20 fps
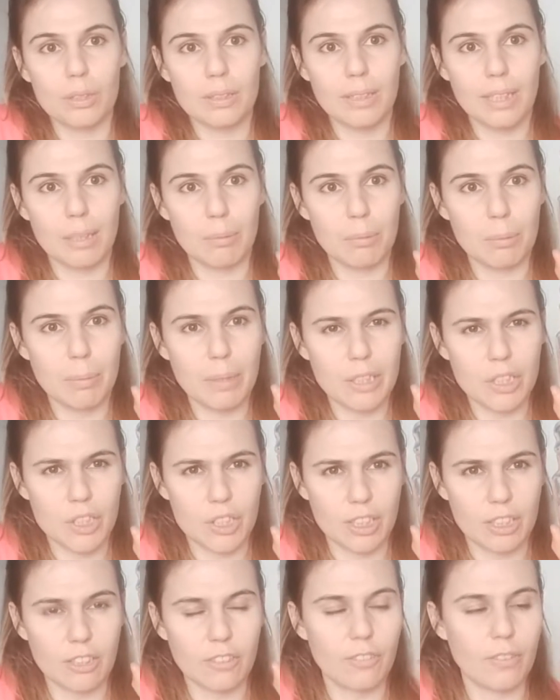da değil bir
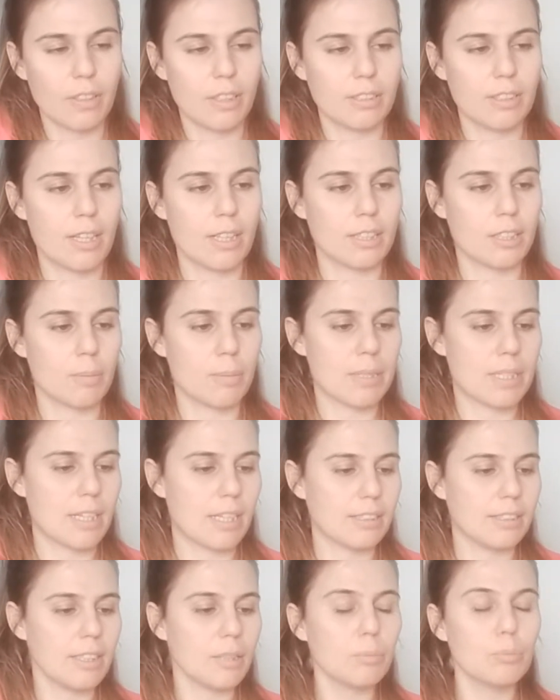5 liralık falan aldım
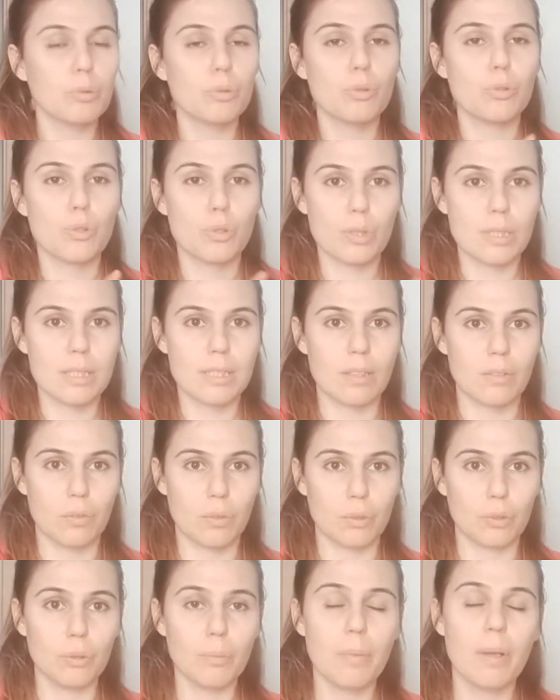zaten. Bunu çok
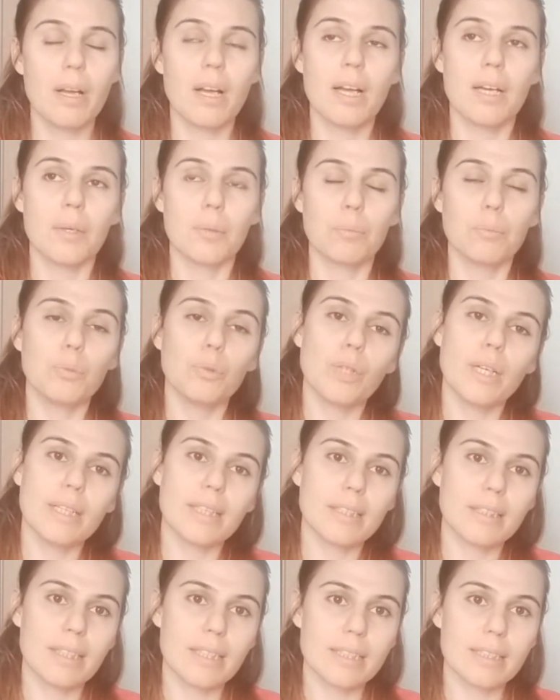seviyorum. Bunu
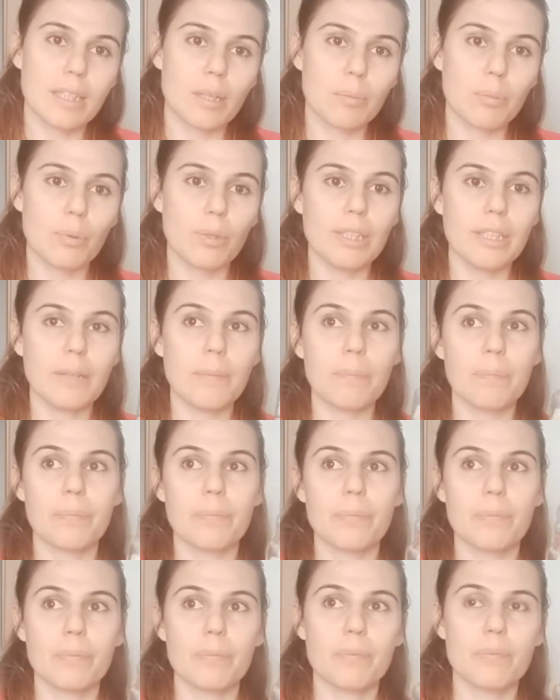arkadaşlar böyle
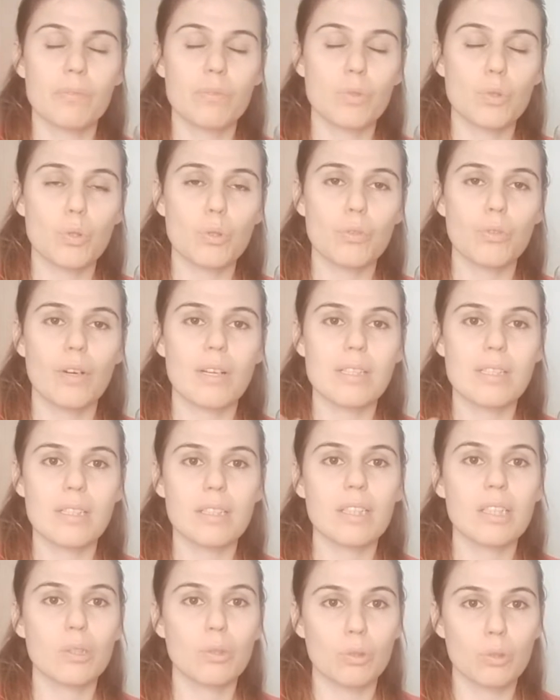çok
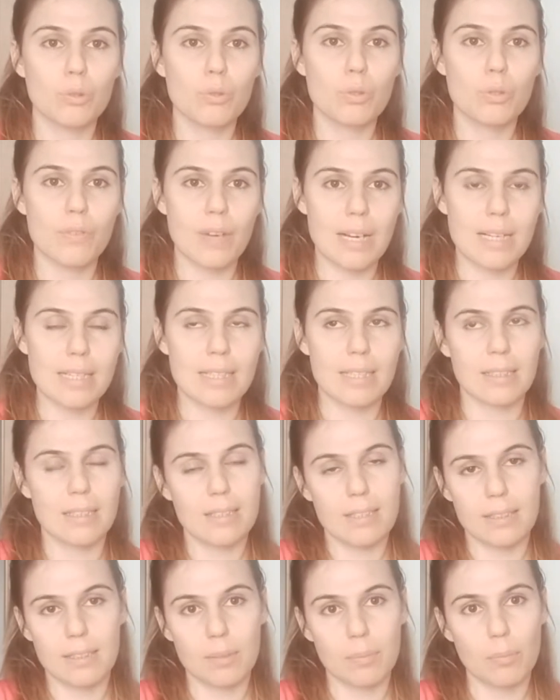fazla kilonuz varsa
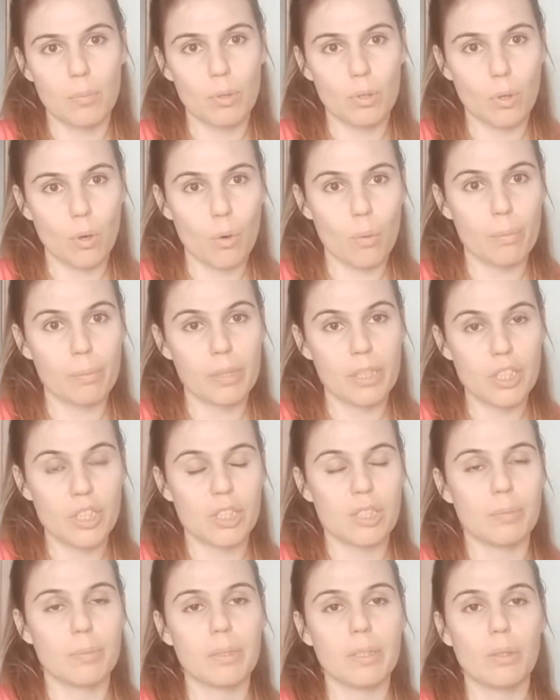nasıl diyeyim böyle
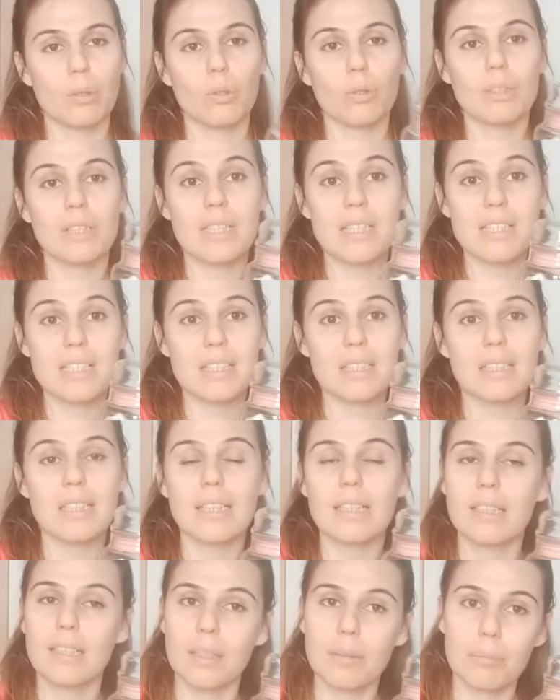15-20 kilo
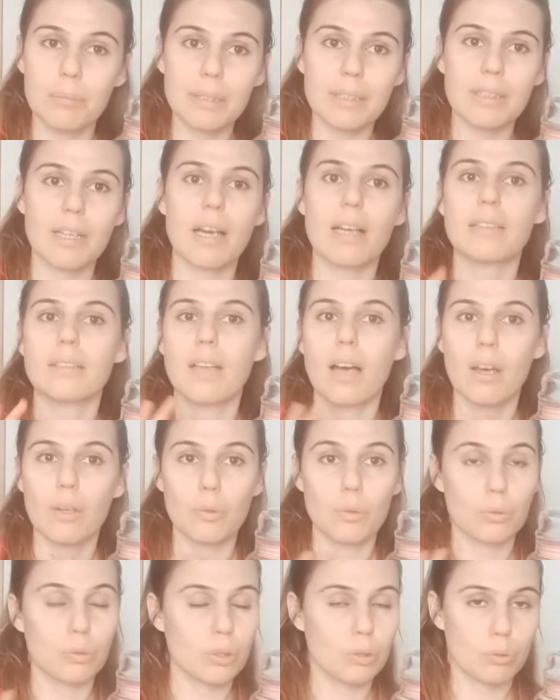kesinlikle bir tane daha
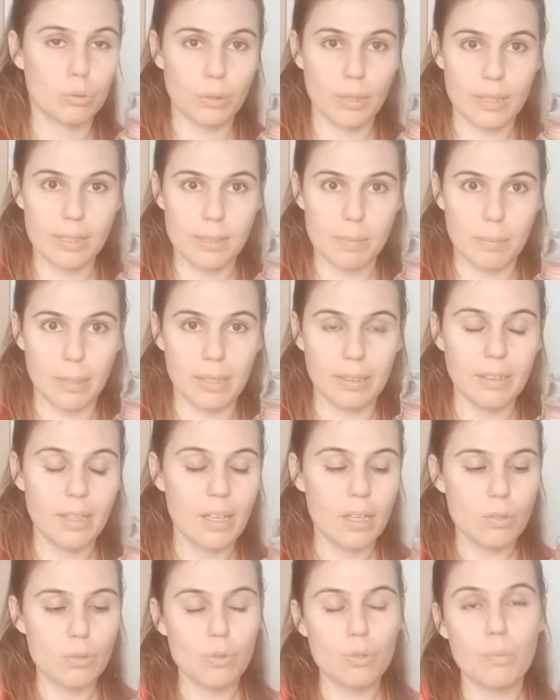günde tüketmeyin.
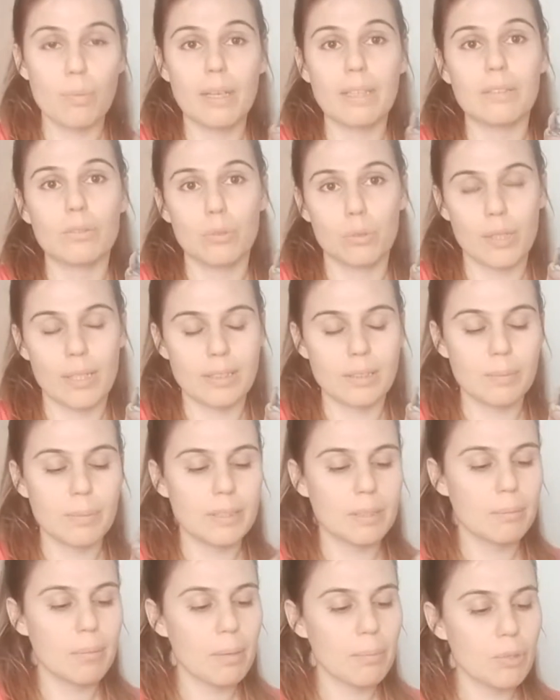Çünkü ben
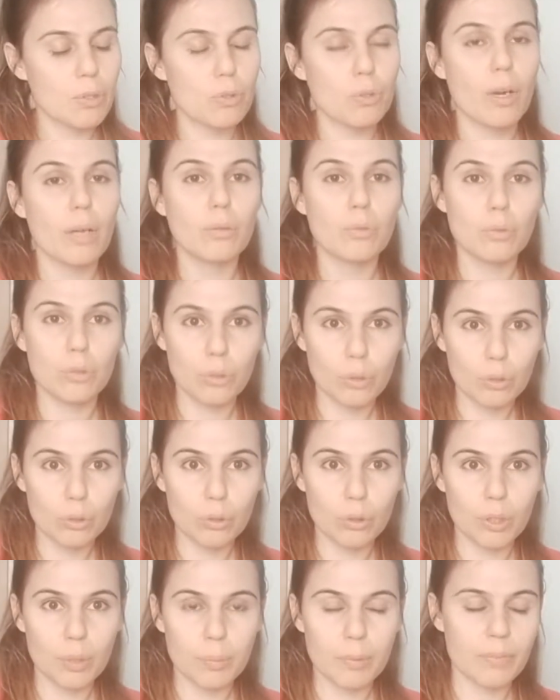tüketmedim ama şu an
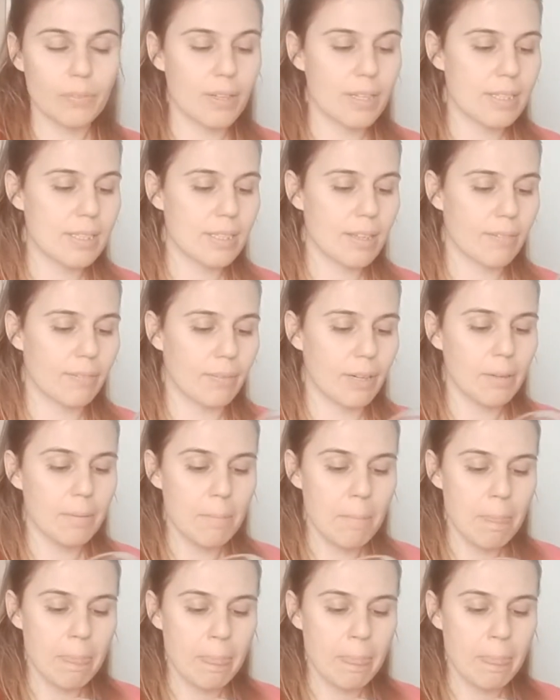3-4 kilo bir fazlam var.